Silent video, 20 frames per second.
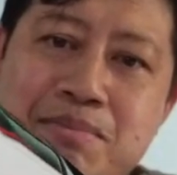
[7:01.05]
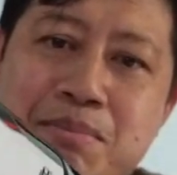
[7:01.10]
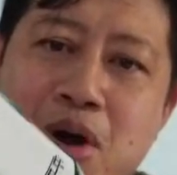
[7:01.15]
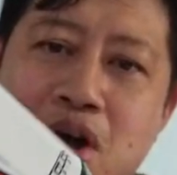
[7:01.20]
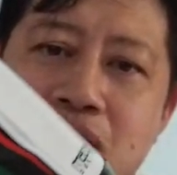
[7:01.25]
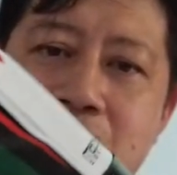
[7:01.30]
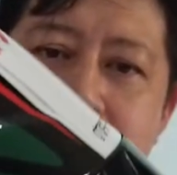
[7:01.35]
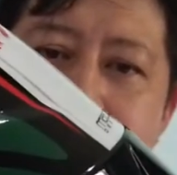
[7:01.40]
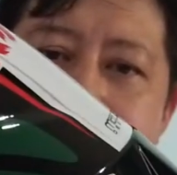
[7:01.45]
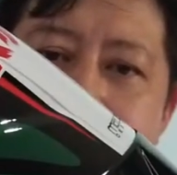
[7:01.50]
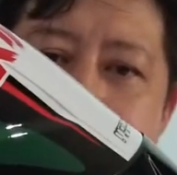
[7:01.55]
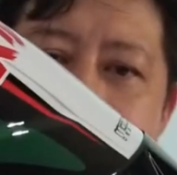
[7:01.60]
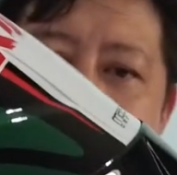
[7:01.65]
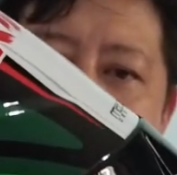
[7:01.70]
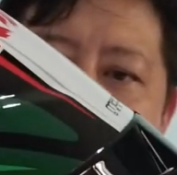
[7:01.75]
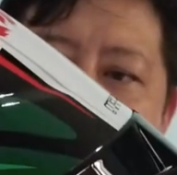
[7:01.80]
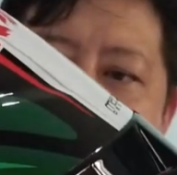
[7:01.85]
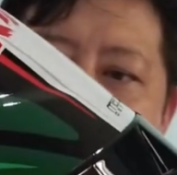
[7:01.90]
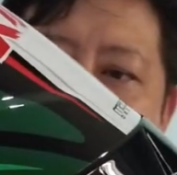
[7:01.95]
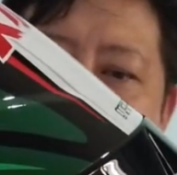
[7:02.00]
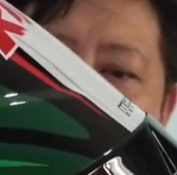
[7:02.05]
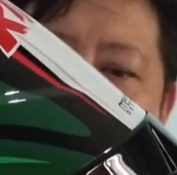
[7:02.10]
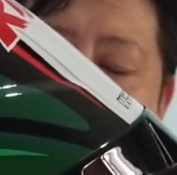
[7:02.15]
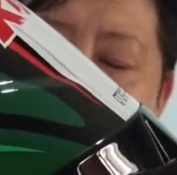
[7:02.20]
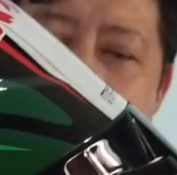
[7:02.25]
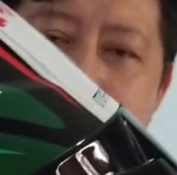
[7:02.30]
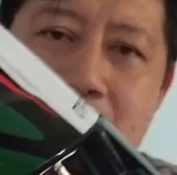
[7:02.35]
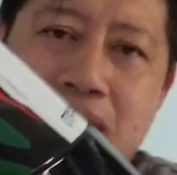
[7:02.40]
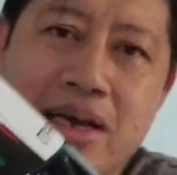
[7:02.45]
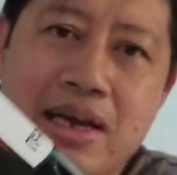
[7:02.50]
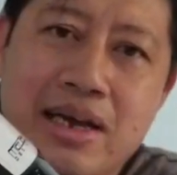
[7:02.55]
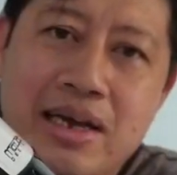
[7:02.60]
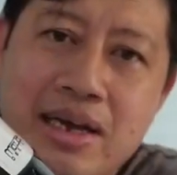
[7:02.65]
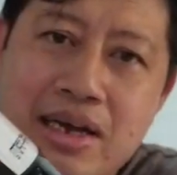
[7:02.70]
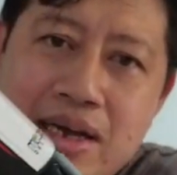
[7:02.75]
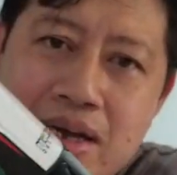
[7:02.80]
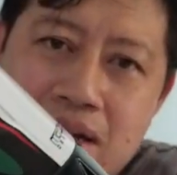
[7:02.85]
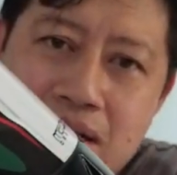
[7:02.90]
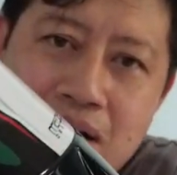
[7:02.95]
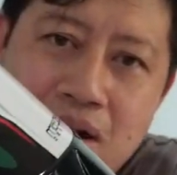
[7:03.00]
สปอยเลอร์ด้านหลังมาด้วย
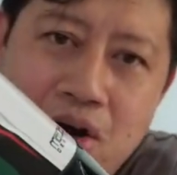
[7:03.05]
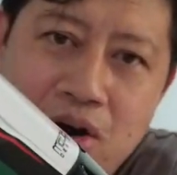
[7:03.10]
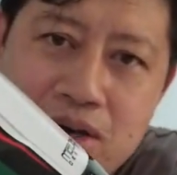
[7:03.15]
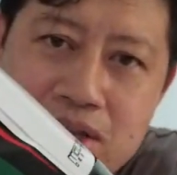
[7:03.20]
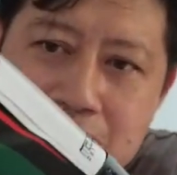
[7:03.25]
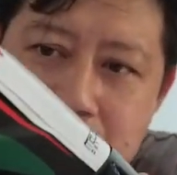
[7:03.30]
ออก